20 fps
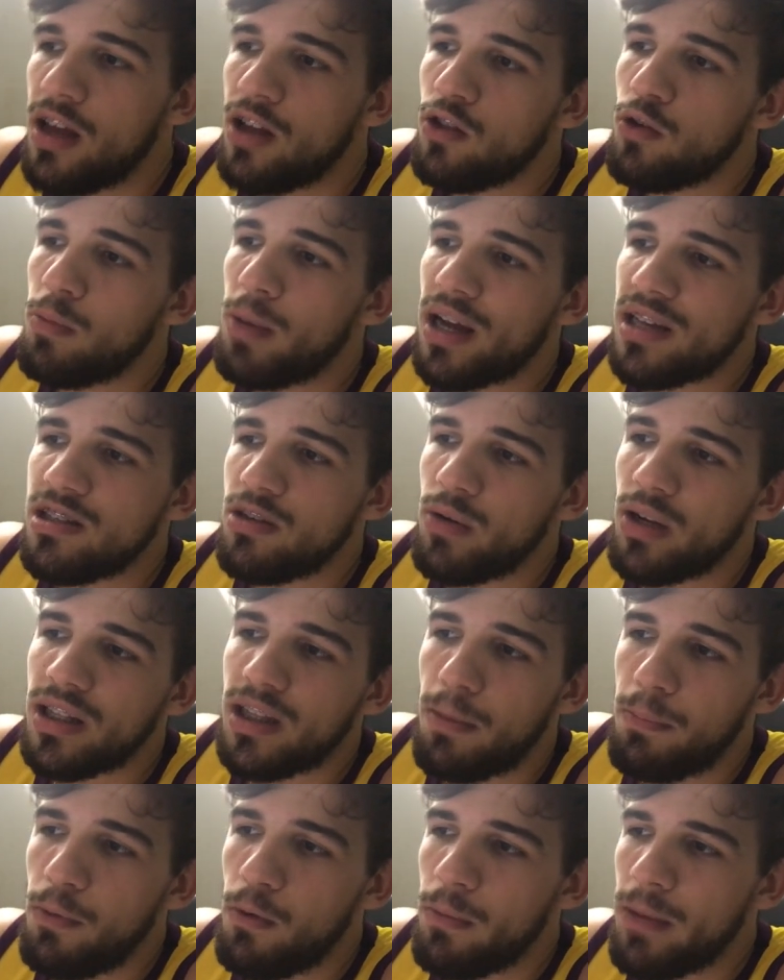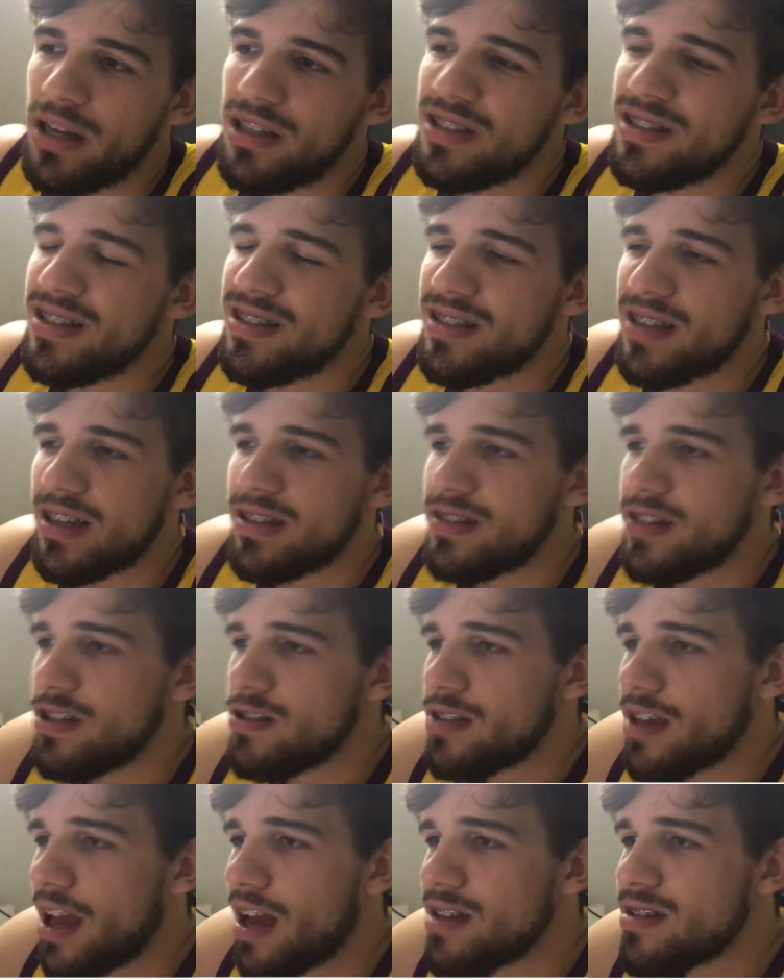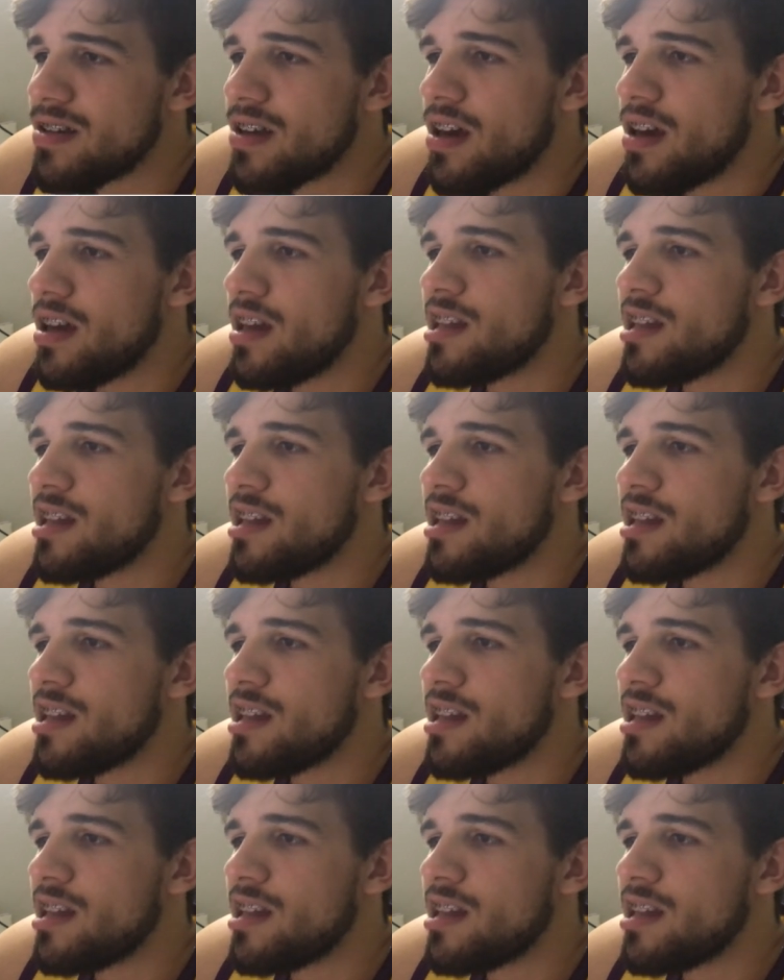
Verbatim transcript: No Brasil ela tá por média de 700 reais,